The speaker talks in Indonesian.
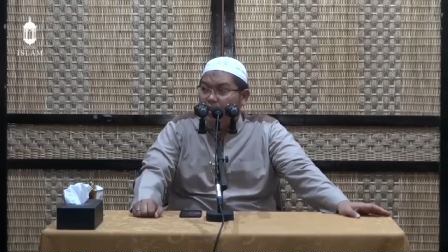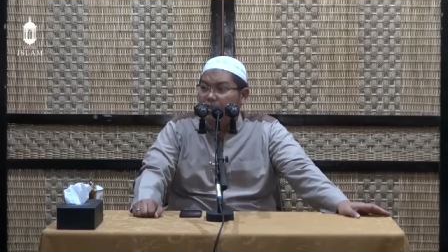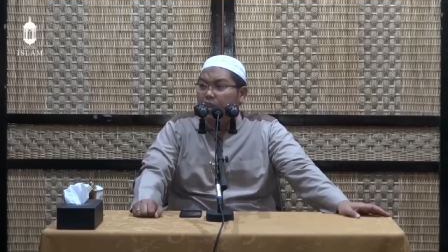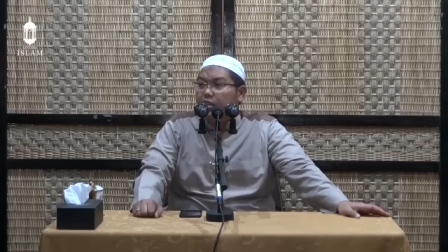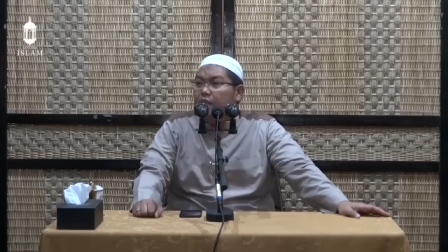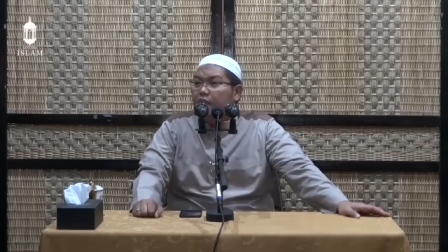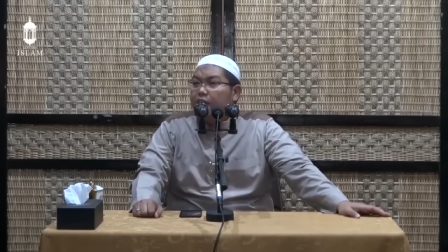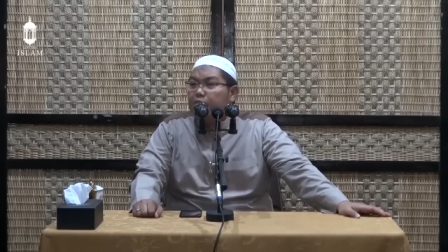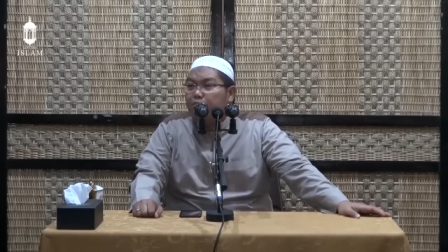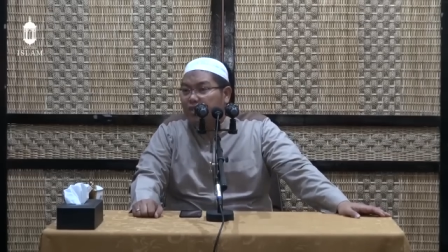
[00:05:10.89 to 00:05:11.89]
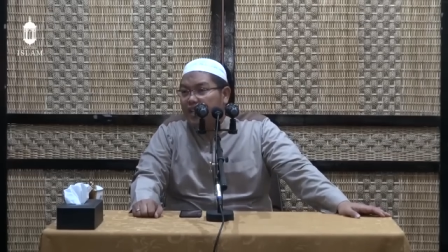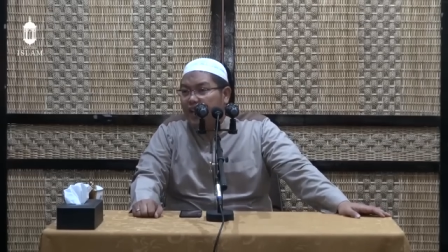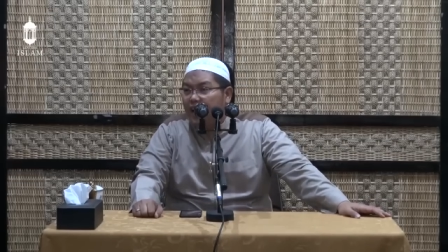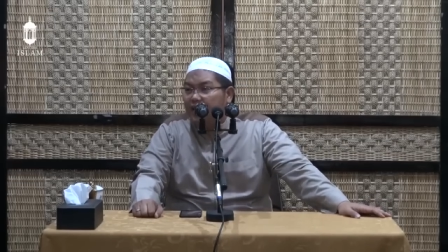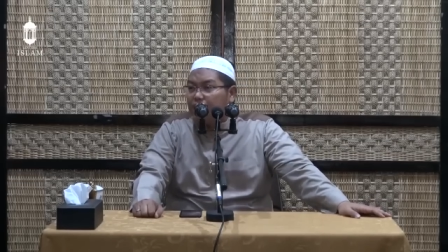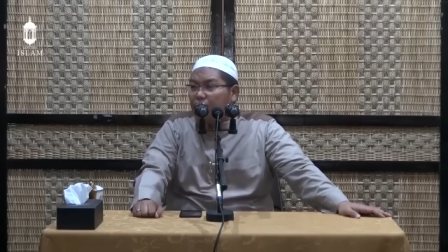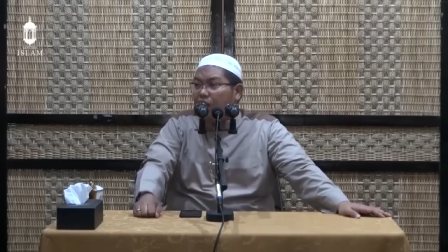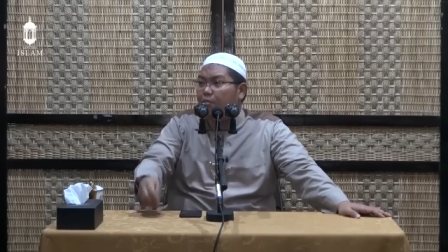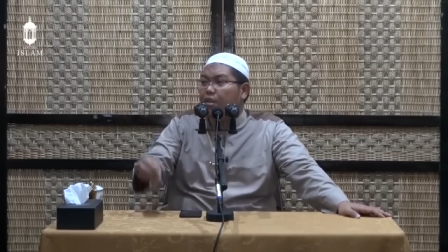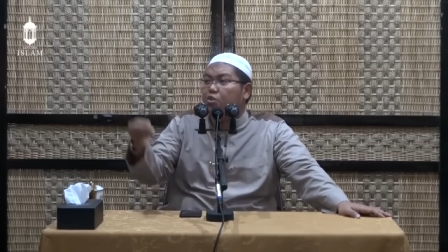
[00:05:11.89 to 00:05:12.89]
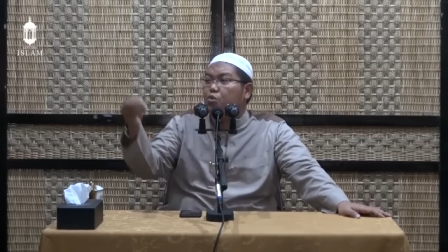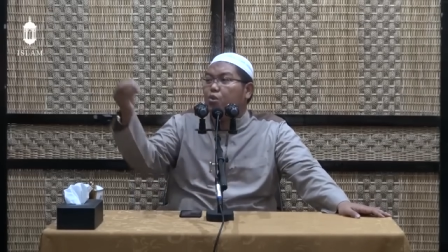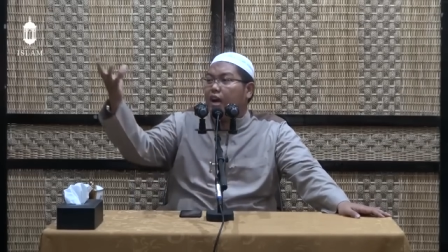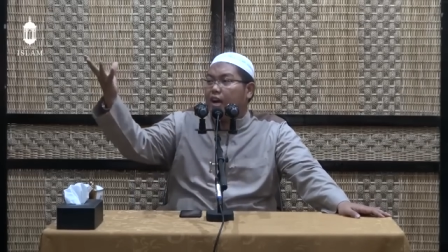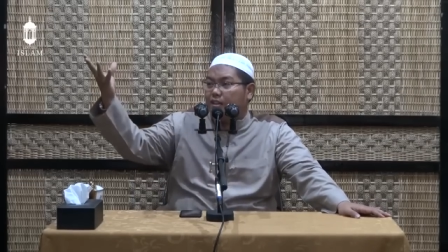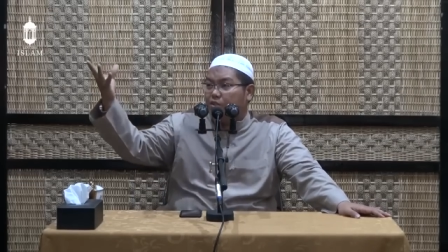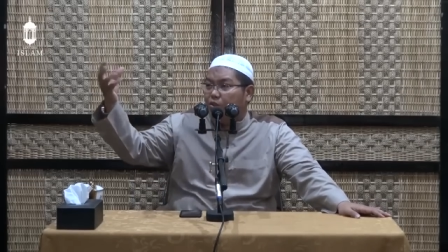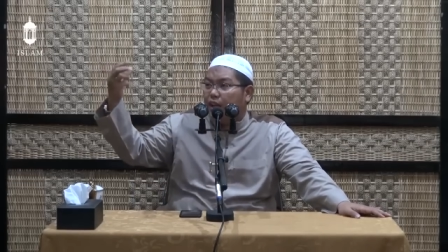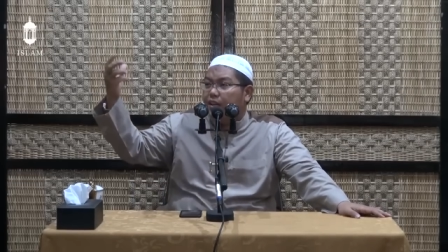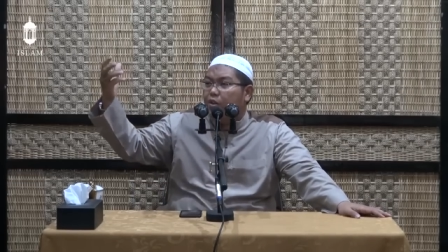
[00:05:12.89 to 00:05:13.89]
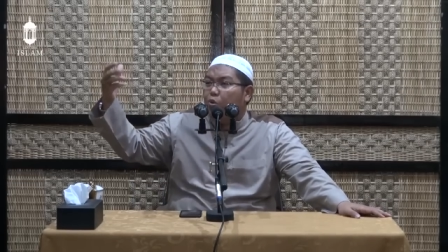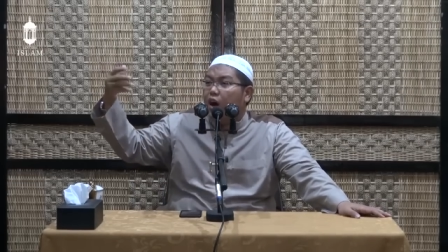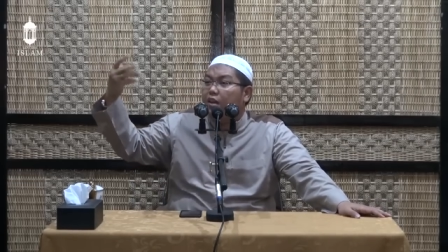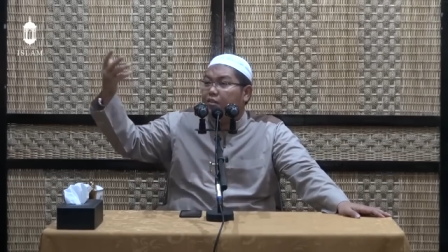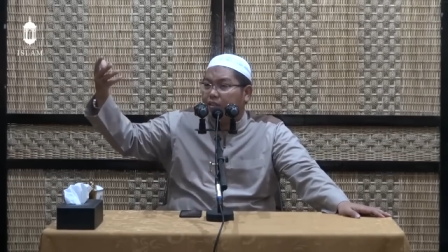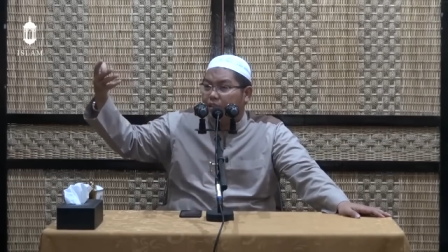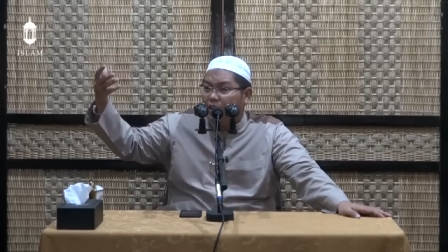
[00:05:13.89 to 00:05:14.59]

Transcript: Dan di kampung dia ada seorang namanya Zur'ah. Ah. Zur'ah ini wa'iz.